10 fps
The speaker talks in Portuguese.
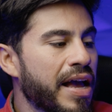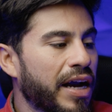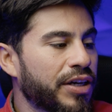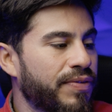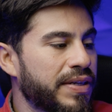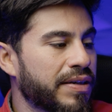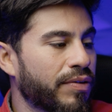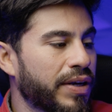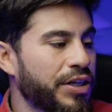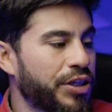Às vezes
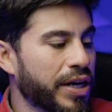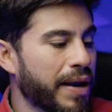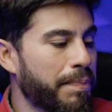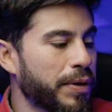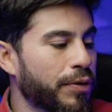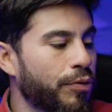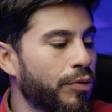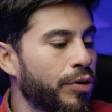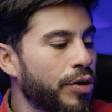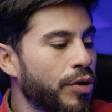alguém já
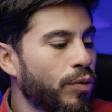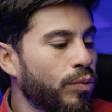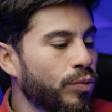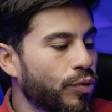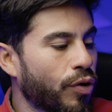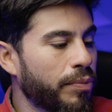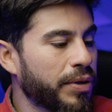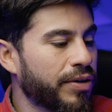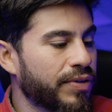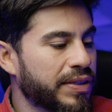pegou o
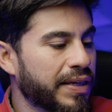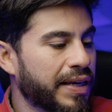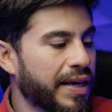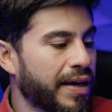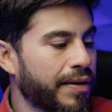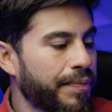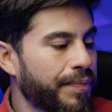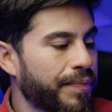nome que você quer.